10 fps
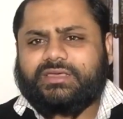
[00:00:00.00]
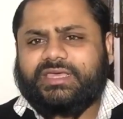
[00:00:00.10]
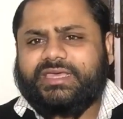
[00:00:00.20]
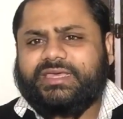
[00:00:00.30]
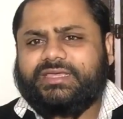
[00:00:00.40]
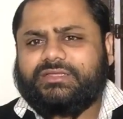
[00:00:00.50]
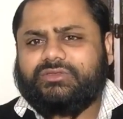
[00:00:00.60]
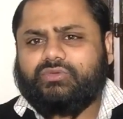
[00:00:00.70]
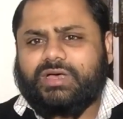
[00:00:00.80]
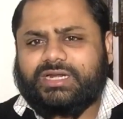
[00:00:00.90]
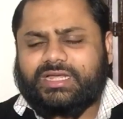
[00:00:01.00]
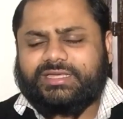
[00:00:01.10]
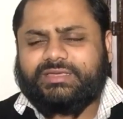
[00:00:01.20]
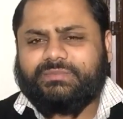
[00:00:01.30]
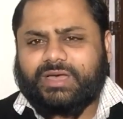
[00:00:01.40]
के द्वारा
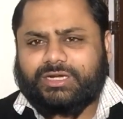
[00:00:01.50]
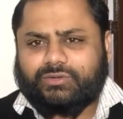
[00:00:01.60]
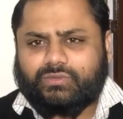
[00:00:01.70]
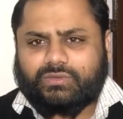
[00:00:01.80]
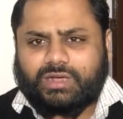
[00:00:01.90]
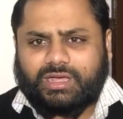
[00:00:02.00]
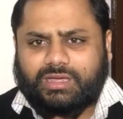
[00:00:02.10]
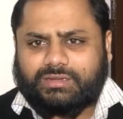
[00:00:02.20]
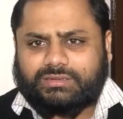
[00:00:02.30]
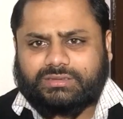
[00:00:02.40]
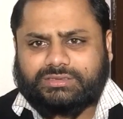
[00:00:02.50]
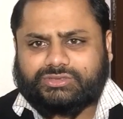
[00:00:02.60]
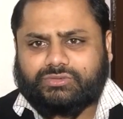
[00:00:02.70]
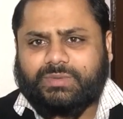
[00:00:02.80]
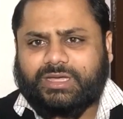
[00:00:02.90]
ही बालों का
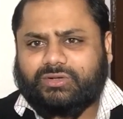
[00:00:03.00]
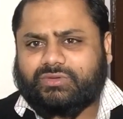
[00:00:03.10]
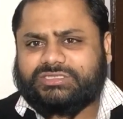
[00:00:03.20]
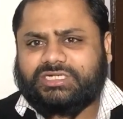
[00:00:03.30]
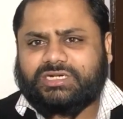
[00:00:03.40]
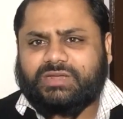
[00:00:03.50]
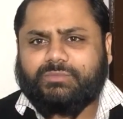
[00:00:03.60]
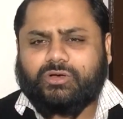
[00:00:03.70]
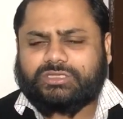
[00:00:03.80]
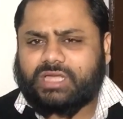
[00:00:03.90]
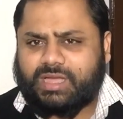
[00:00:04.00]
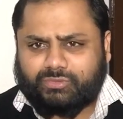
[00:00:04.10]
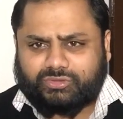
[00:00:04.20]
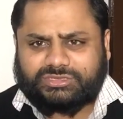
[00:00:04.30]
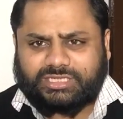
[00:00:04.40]
जो बालों का झड़ना बहुत आम
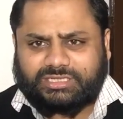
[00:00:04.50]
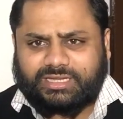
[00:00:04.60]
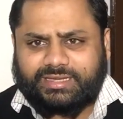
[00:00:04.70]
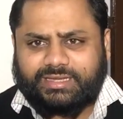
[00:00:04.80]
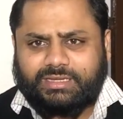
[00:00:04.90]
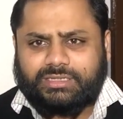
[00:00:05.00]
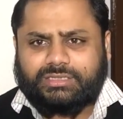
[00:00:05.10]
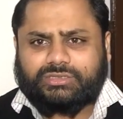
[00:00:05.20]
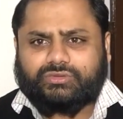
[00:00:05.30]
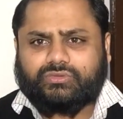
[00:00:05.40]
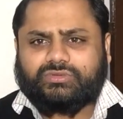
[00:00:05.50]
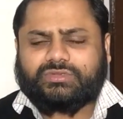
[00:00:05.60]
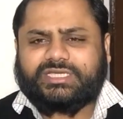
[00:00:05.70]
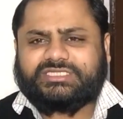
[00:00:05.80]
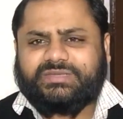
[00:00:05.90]
हो जाता है तो
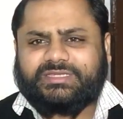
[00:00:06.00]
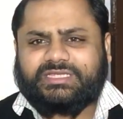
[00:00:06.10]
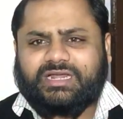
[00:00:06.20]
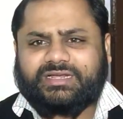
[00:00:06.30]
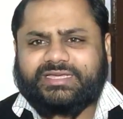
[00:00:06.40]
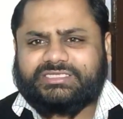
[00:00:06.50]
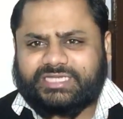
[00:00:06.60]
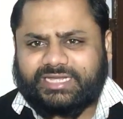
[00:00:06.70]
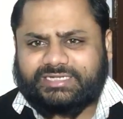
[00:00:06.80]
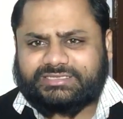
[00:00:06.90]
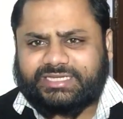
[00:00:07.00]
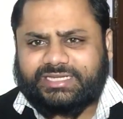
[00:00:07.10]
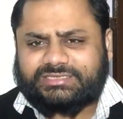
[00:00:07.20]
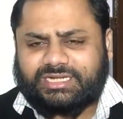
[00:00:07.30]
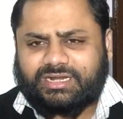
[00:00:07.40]
किसी भी तरह के जेल से
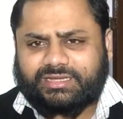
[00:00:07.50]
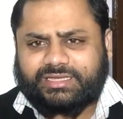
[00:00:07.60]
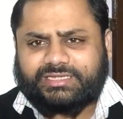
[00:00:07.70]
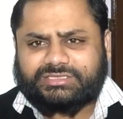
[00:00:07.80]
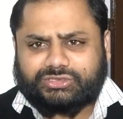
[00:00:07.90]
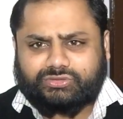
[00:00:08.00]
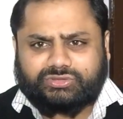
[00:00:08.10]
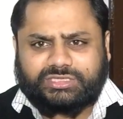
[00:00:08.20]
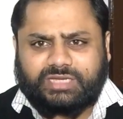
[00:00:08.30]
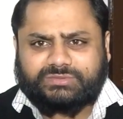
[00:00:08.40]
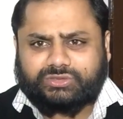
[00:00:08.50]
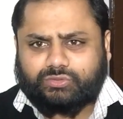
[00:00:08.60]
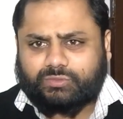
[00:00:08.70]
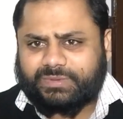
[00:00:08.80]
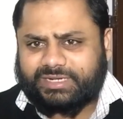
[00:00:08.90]
इस तरह के चीज़ों से आप
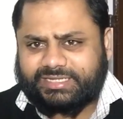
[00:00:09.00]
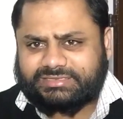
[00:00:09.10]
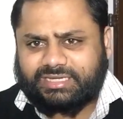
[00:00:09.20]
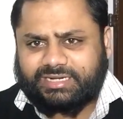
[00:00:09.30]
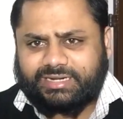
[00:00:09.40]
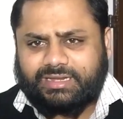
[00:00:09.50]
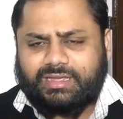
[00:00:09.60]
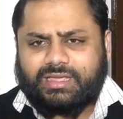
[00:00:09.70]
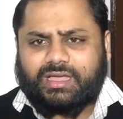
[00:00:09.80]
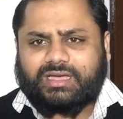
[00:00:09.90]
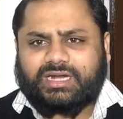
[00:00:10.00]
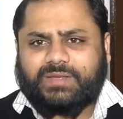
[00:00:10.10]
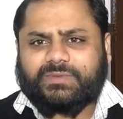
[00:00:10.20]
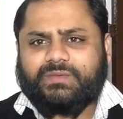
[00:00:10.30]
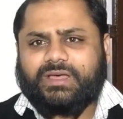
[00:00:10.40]
ज़रूर परहेज़ करें अगर
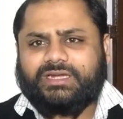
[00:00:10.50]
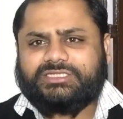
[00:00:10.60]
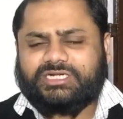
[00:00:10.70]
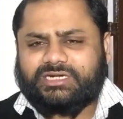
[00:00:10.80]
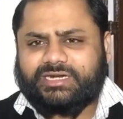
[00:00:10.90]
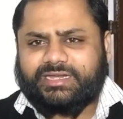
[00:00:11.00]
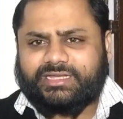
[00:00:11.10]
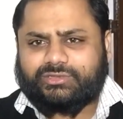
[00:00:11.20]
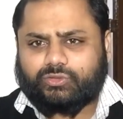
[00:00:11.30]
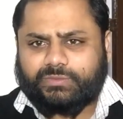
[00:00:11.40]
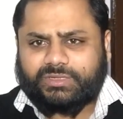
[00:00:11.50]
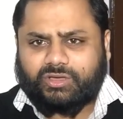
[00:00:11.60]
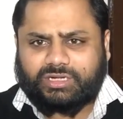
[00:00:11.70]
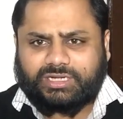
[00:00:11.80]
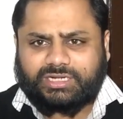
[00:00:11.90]
आपके बाल झड़ रहे हैं तो भी
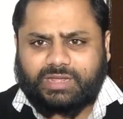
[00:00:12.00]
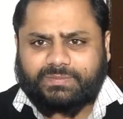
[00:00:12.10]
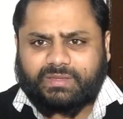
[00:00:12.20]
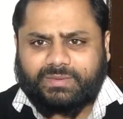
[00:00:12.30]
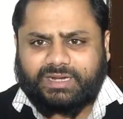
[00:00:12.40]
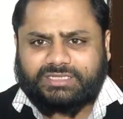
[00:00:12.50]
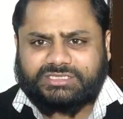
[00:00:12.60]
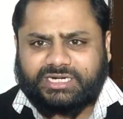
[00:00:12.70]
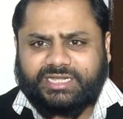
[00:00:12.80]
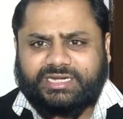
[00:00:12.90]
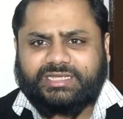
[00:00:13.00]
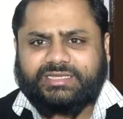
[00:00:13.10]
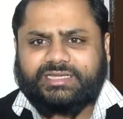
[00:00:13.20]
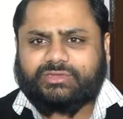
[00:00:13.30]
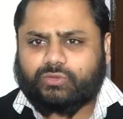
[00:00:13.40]
और अगर आपके बाल झड़े
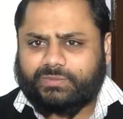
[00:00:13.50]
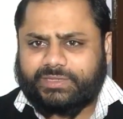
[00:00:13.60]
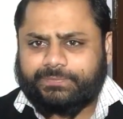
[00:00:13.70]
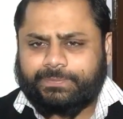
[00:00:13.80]
नहीं हैं तो भी